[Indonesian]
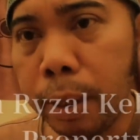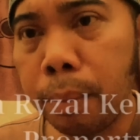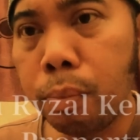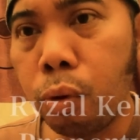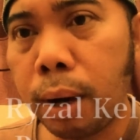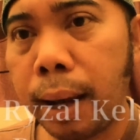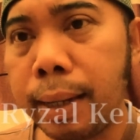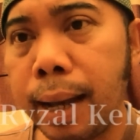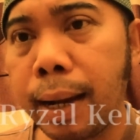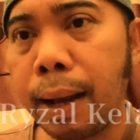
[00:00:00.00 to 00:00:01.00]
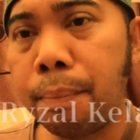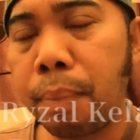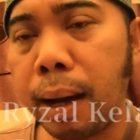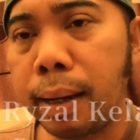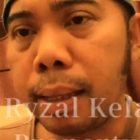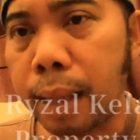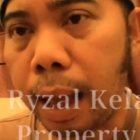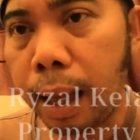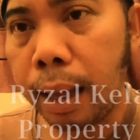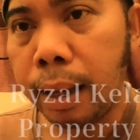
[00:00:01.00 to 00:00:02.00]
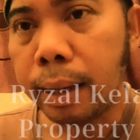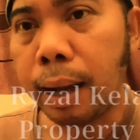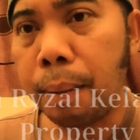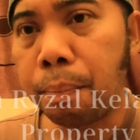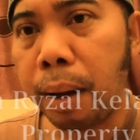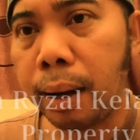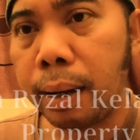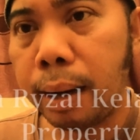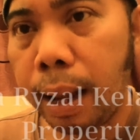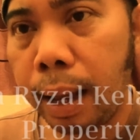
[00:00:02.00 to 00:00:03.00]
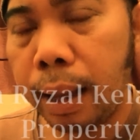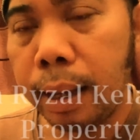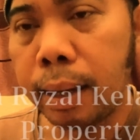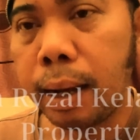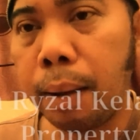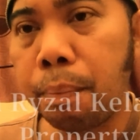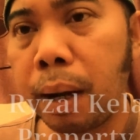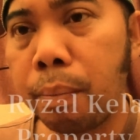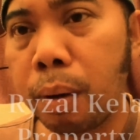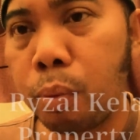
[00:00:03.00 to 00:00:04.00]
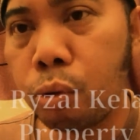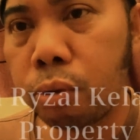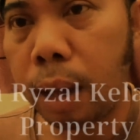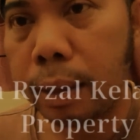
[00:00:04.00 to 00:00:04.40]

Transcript: menyembuhkan yang gampang lita, gampang lelah, gampang berputus